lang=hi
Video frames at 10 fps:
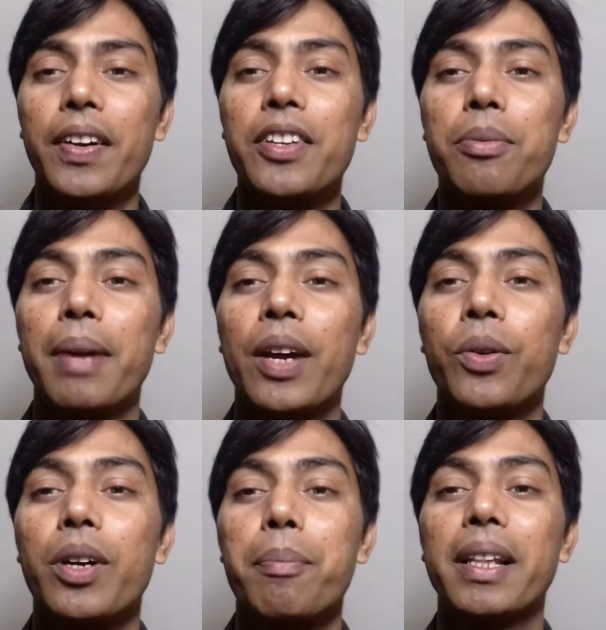फ्रेंड्स मैं
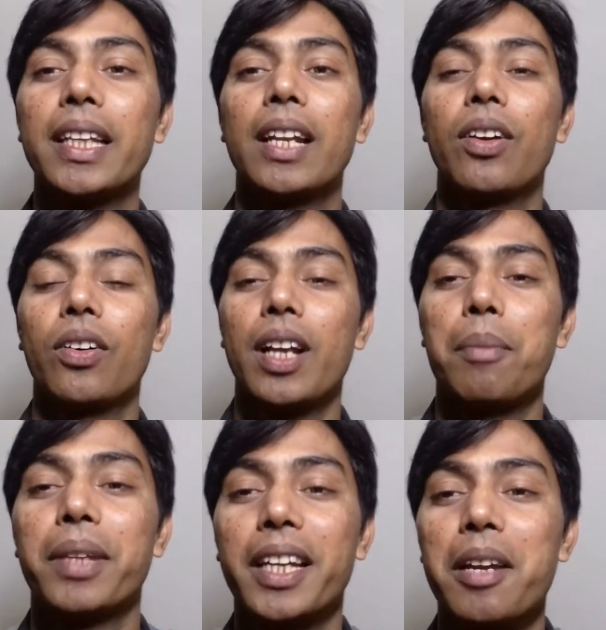हूं कपिल तैल और
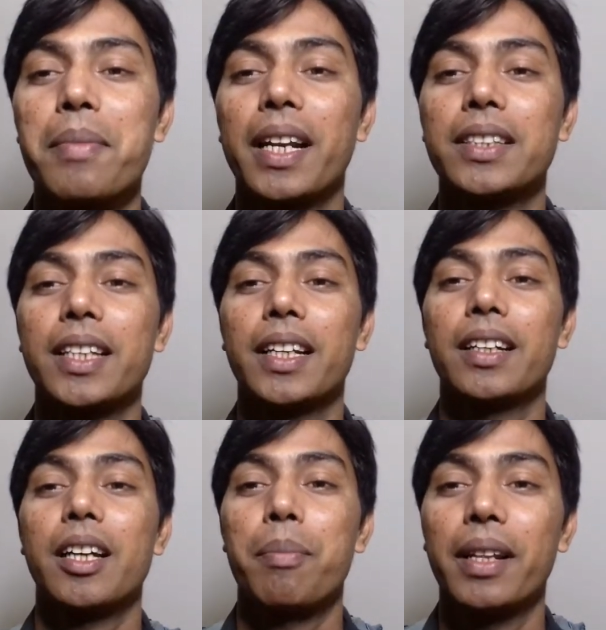आप देख रहे हैं मेरे
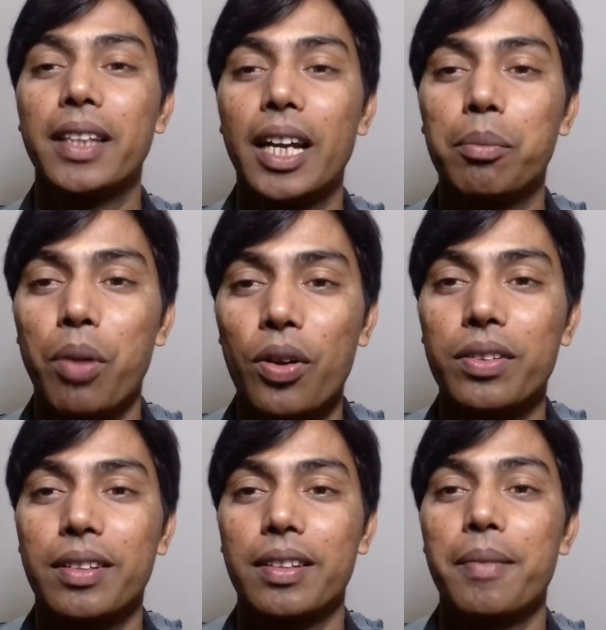चैनल कपिल तैल ब्लॉग्स